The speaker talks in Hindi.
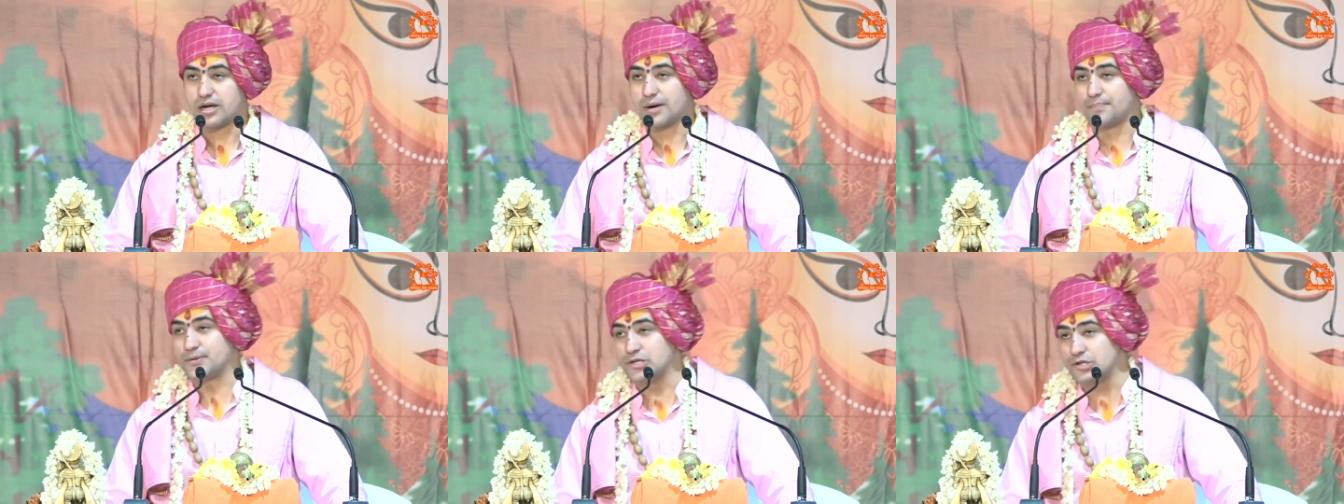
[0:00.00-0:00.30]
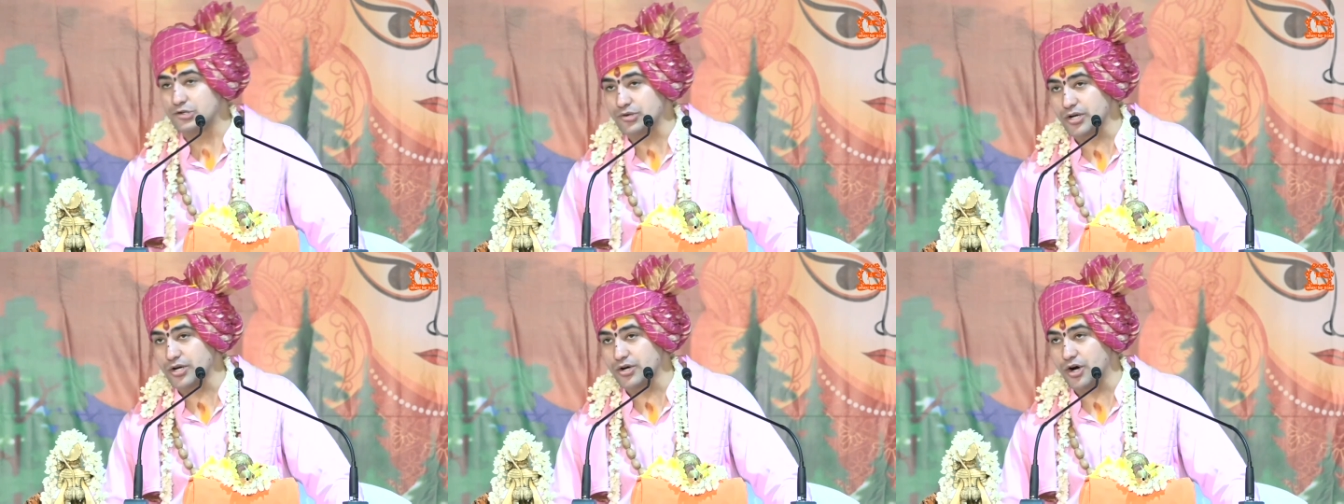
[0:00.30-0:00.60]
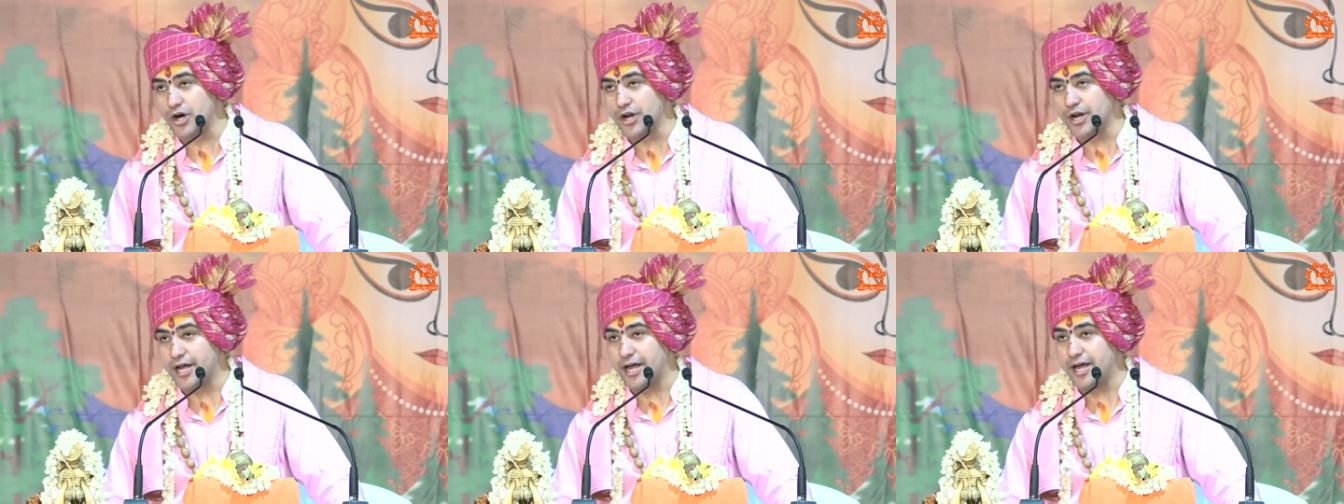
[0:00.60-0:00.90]
कपीश्वर
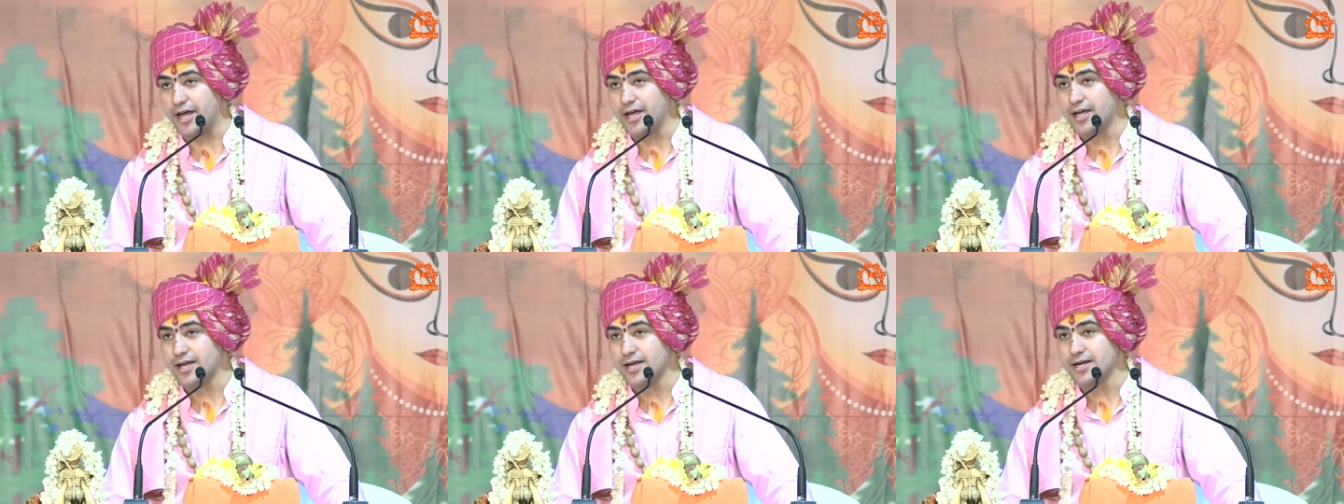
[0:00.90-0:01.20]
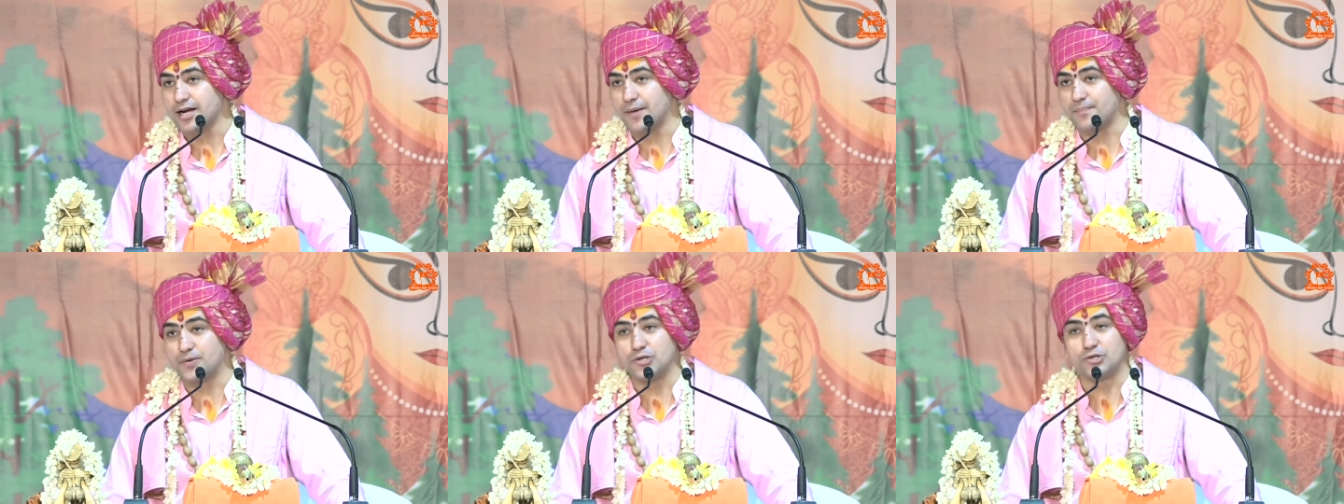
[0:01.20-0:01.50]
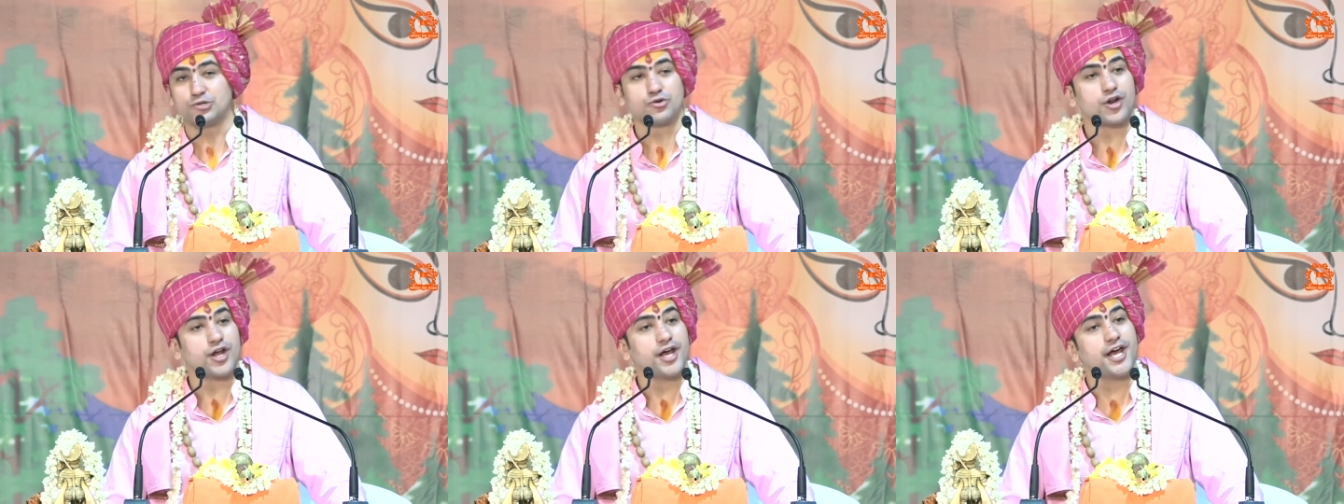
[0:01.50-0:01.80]
कौन है
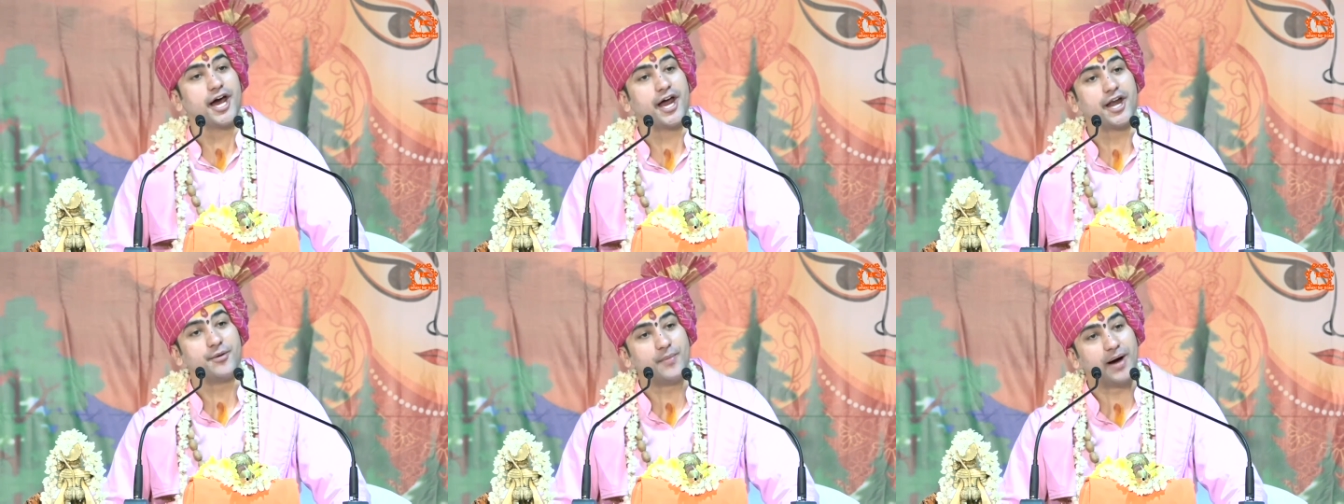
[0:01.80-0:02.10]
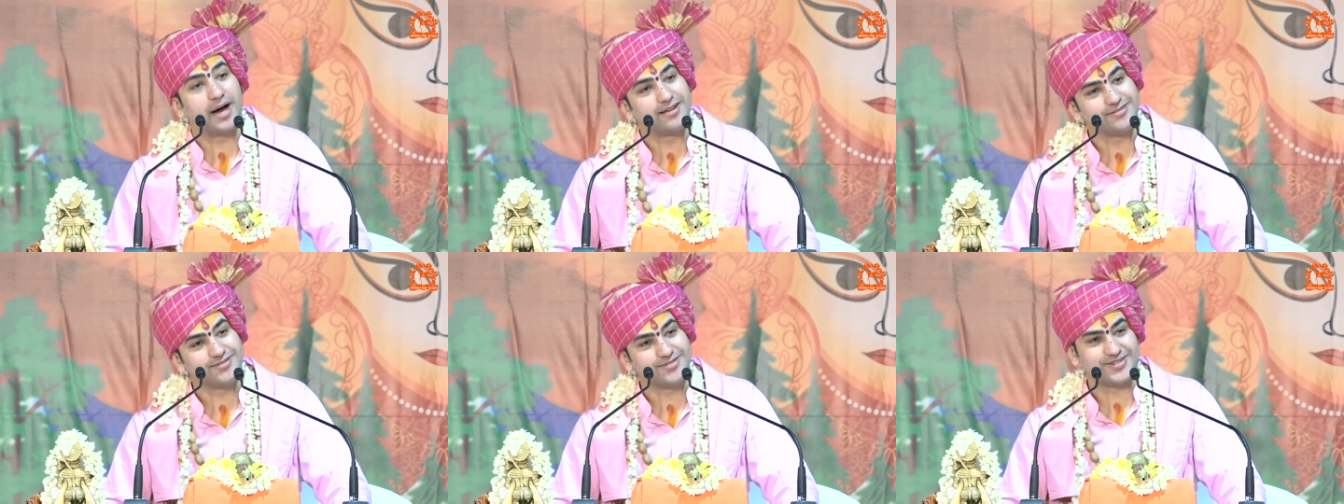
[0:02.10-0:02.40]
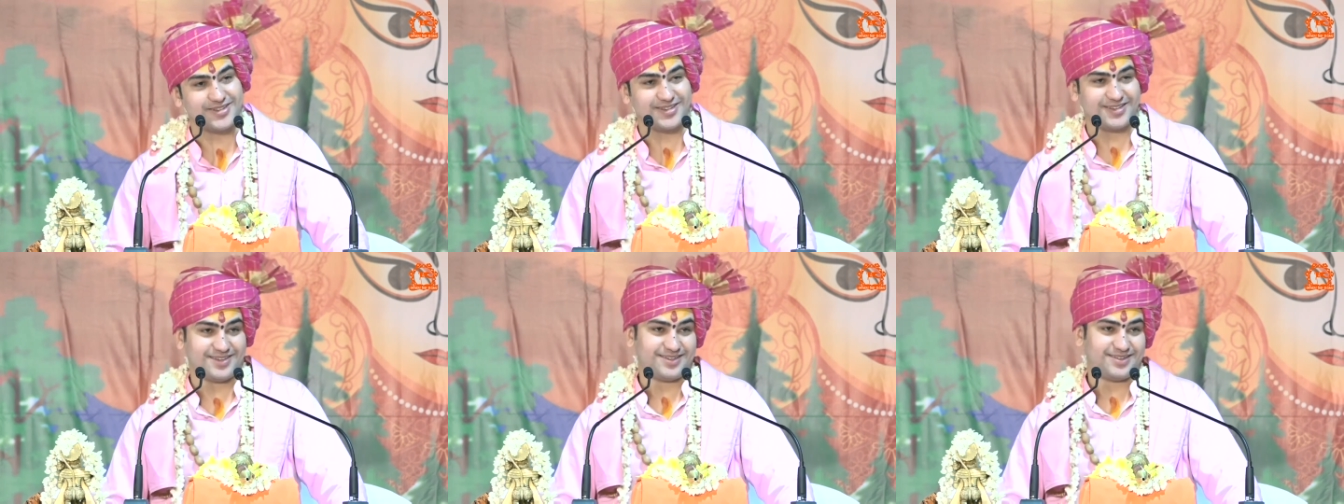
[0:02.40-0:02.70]
कपीश्वर है हनुमान
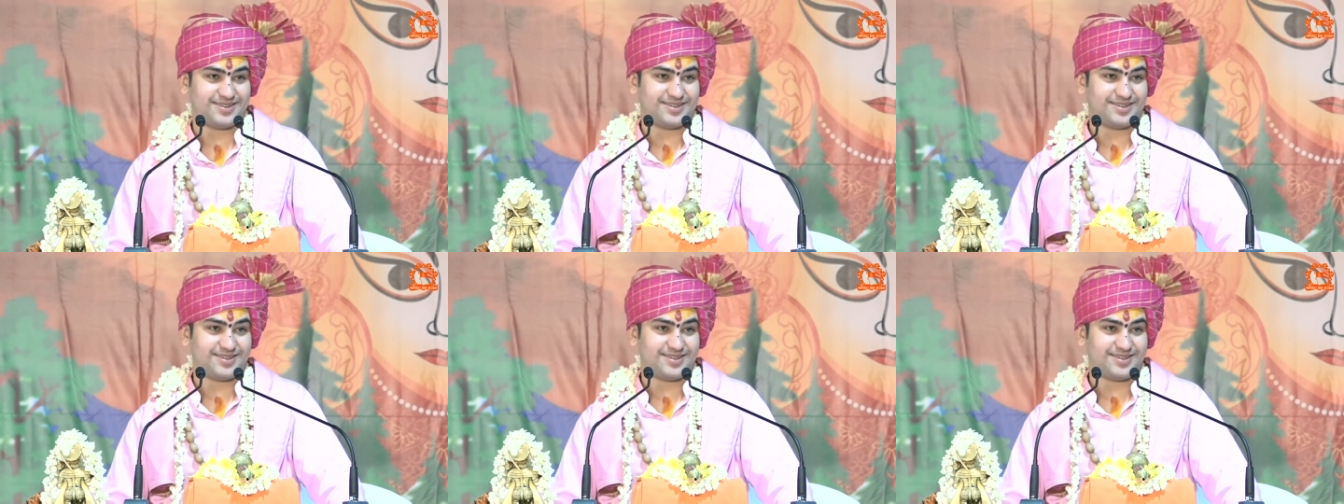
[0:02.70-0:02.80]
जी